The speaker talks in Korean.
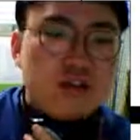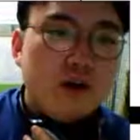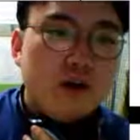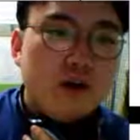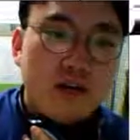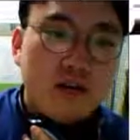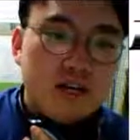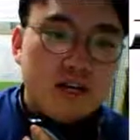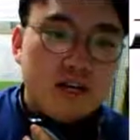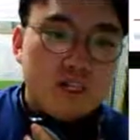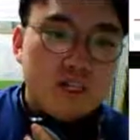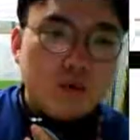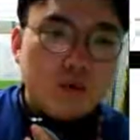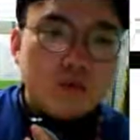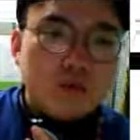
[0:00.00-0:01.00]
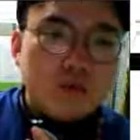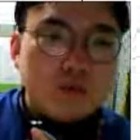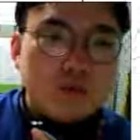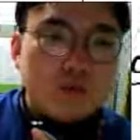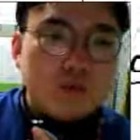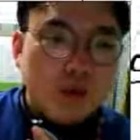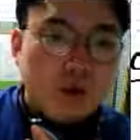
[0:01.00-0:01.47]
자 이거 굉장히 쉽기
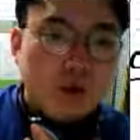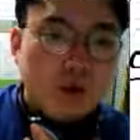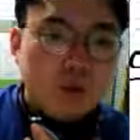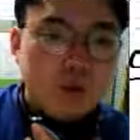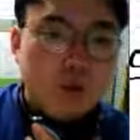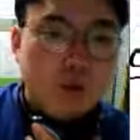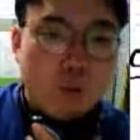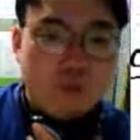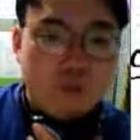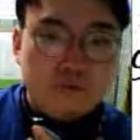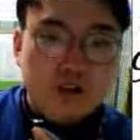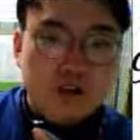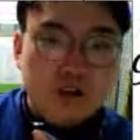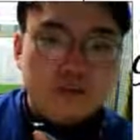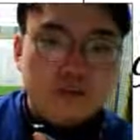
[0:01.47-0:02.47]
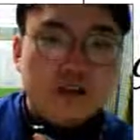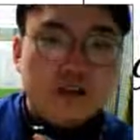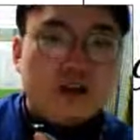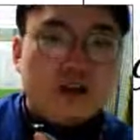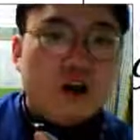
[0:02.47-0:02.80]
때문에 혹시 모르면